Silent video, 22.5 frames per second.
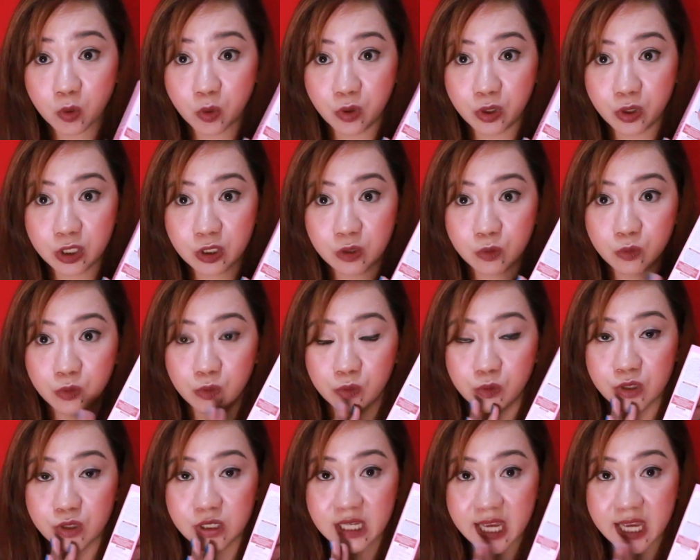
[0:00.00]
ko
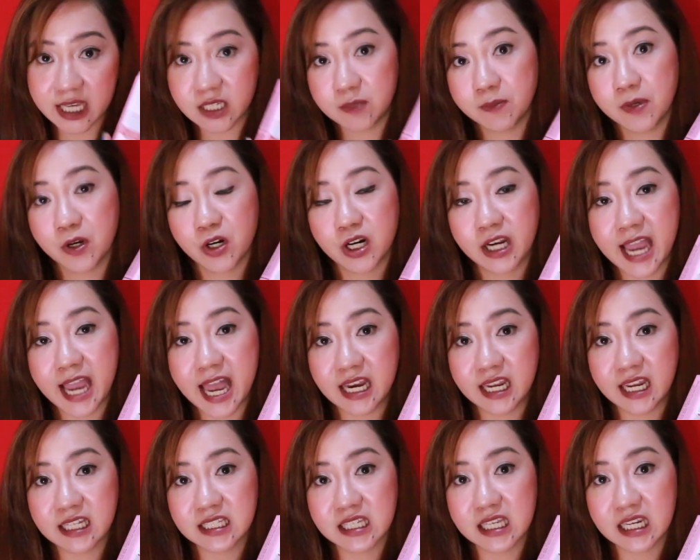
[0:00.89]
yung dun sa Esme
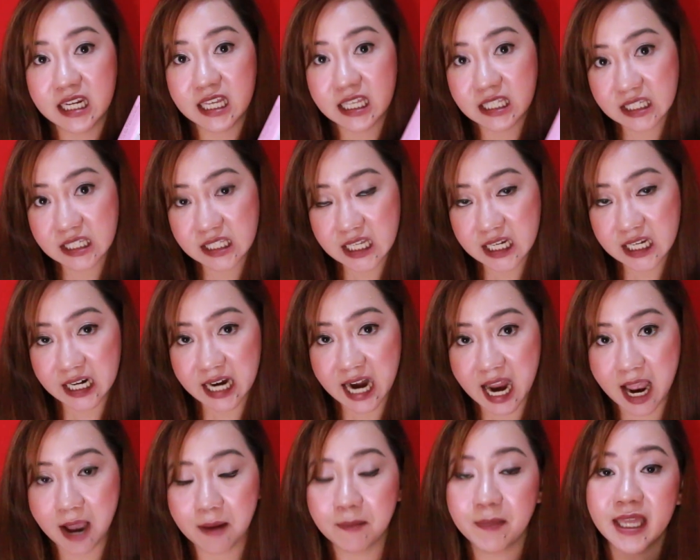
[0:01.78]
Organics in
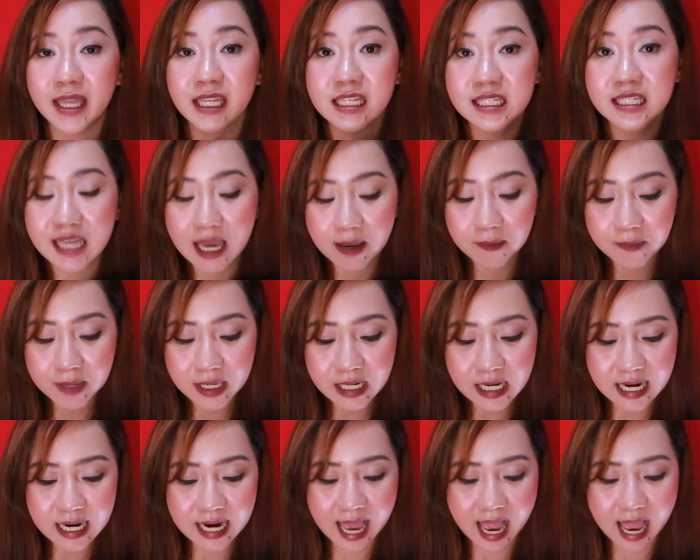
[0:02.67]
Instagram, and ang sabi
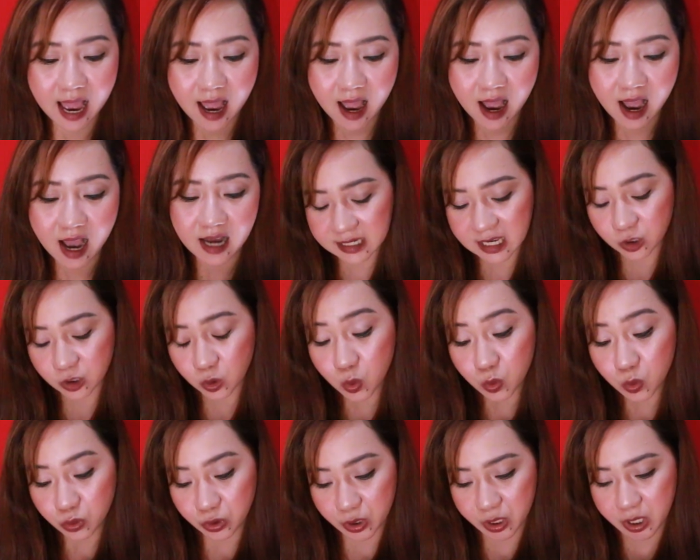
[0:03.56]
nila, sa
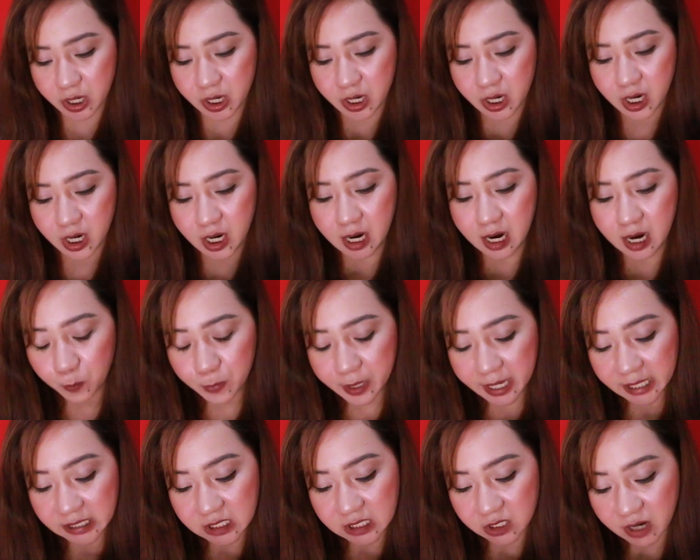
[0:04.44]
toner,
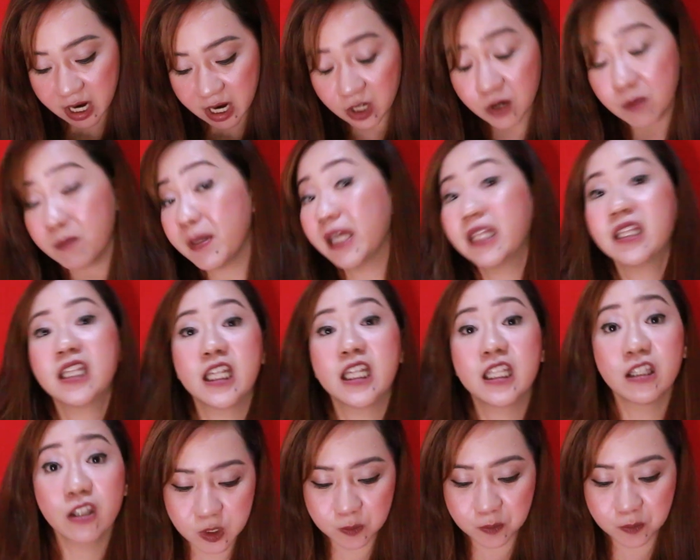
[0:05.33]
it's
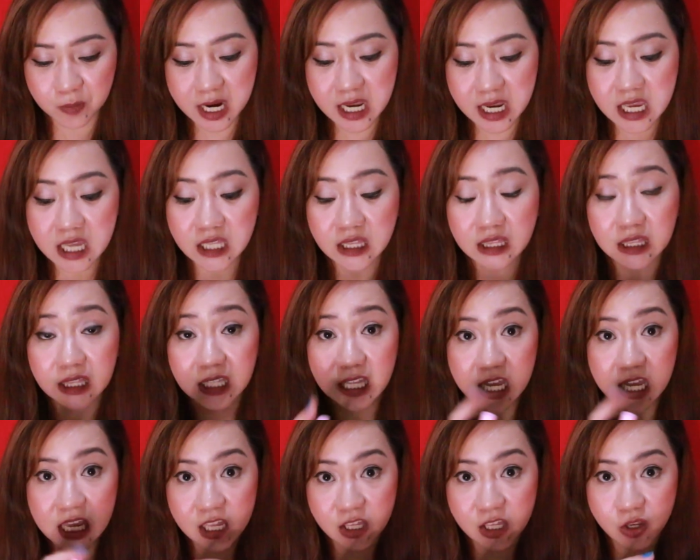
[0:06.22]
recommended to spray it
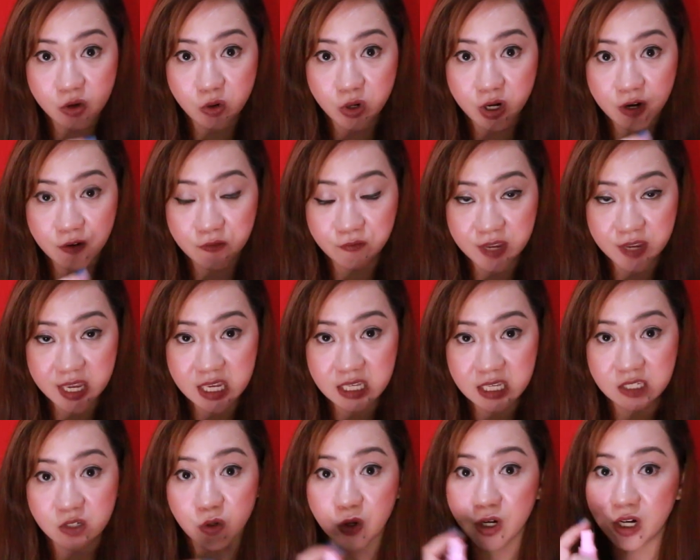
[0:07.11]
in your
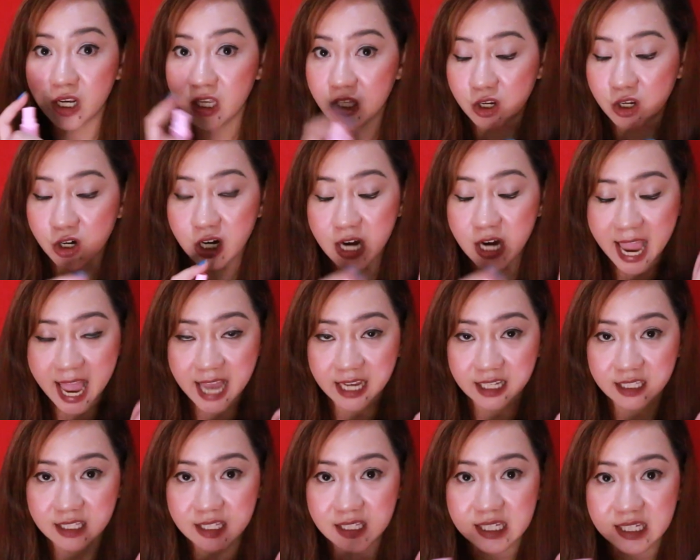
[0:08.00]
face or in your
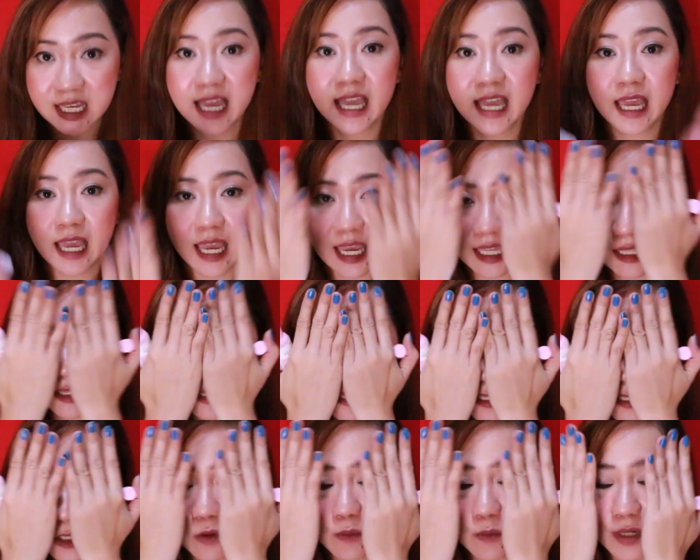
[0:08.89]
hands,
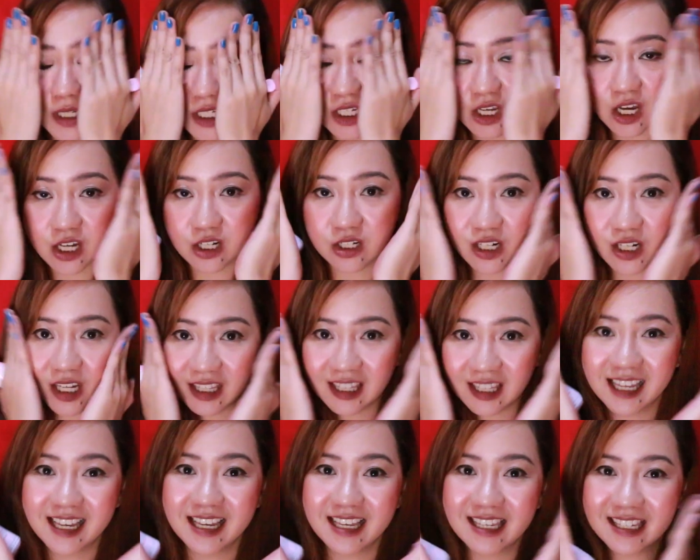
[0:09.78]
and then you massage
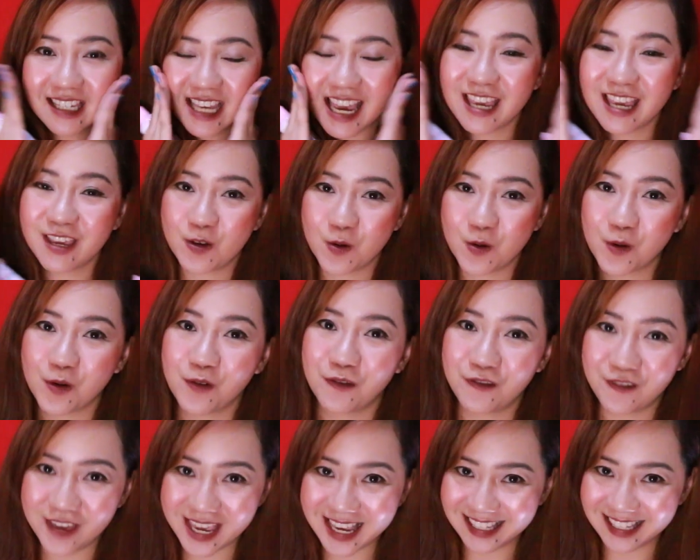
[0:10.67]
it sa iyong
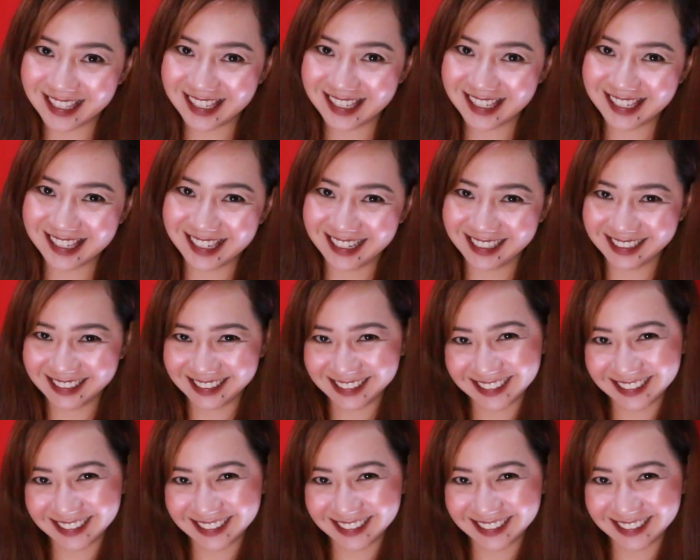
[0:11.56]
face.